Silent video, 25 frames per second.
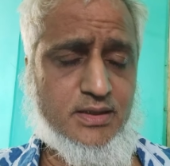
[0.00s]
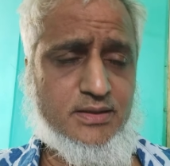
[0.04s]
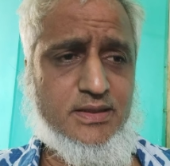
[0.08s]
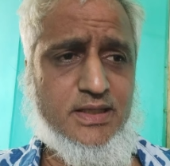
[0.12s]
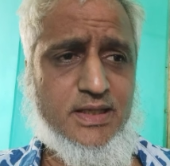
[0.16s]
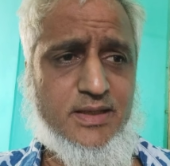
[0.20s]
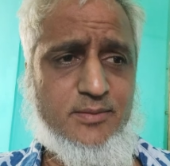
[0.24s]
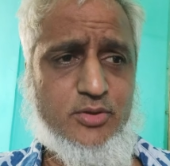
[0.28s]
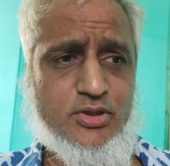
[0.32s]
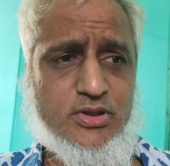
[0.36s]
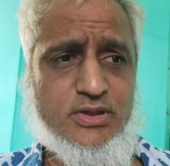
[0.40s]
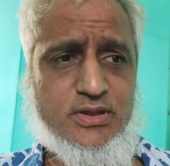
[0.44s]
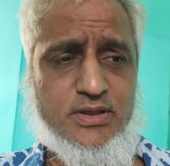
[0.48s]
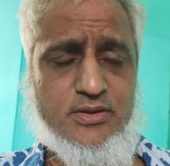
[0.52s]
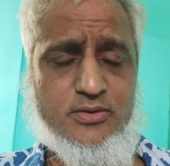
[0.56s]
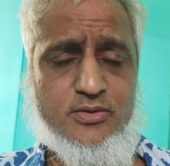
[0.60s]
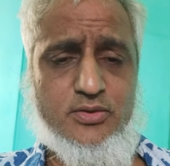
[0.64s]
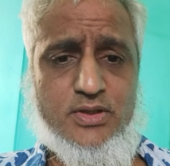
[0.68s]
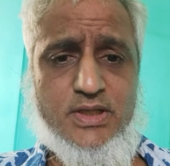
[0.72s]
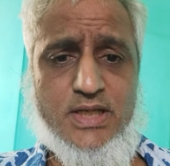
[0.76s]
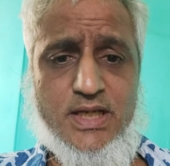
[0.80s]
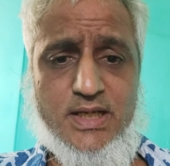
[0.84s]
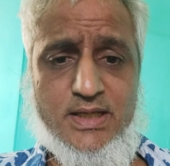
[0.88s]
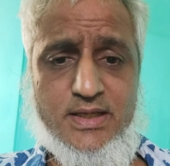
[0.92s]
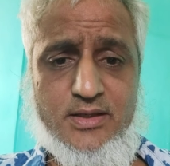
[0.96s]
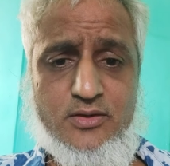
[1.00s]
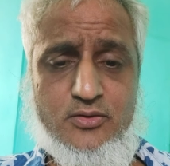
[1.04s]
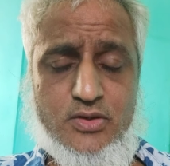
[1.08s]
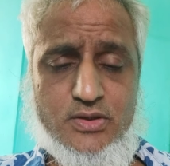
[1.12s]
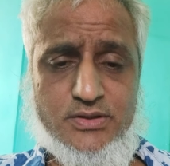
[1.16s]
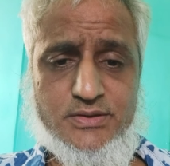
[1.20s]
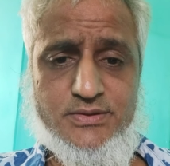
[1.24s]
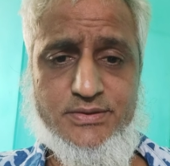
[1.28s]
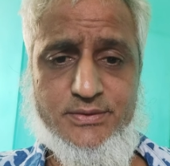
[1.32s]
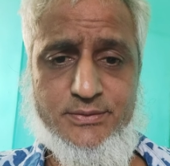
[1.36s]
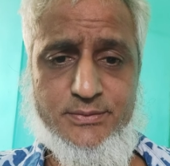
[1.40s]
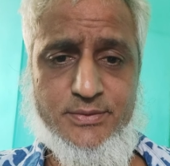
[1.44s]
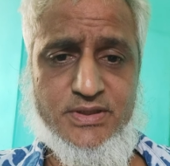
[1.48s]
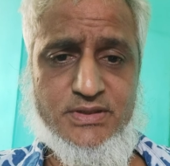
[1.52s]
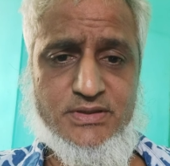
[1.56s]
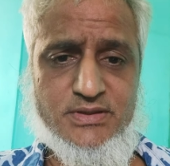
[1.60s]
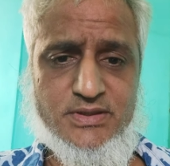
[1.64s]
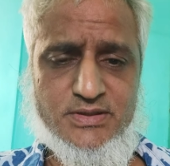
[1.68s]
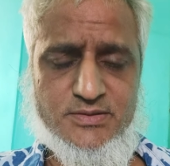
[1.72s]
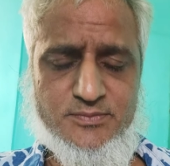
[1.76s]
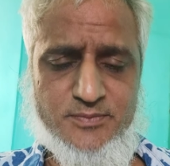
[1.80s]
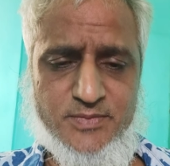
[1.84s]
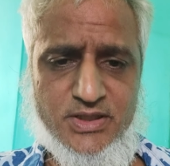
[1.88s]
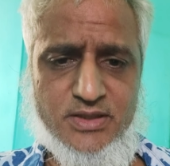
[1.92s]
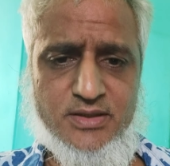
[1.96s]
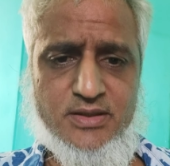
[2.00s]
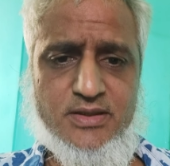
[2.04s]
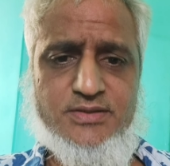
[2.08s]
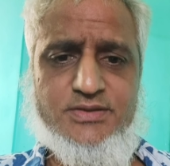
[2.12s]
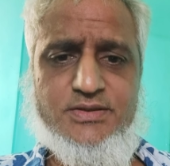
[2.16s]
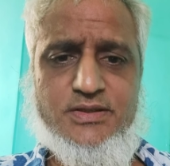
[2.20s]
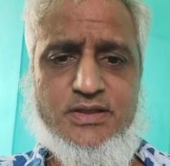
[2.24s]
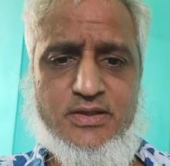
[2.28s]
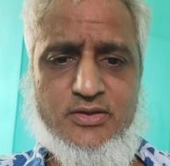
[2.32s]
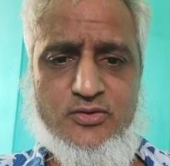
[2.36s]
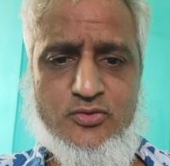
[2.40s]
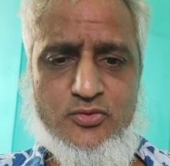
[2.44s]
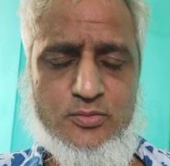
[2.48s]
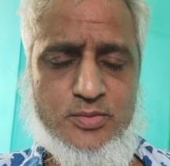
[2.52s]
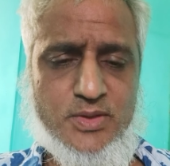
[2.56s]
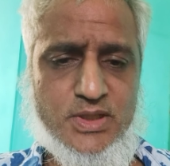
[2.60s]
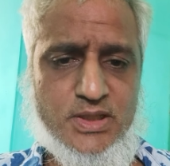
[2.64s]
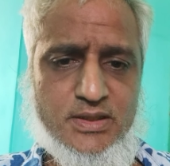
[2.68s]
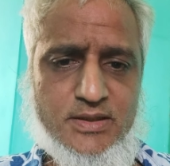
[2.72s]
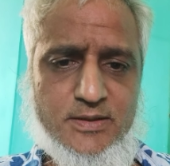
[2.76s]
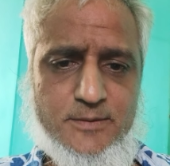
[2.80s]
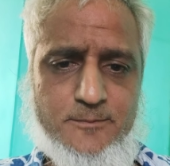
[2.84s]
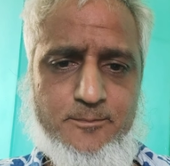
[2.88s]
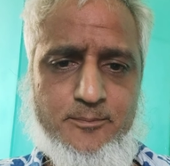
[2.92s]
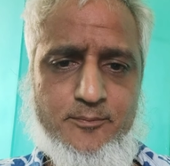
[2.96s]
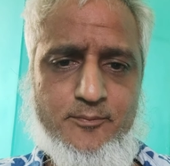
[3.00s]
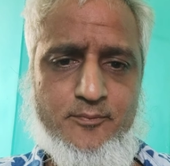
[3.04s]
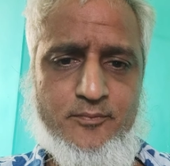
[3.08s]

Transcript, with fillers: क्या बोलते हैं वो डायर कॉन्सिक्वेंसेस में रशिया डूब रहा है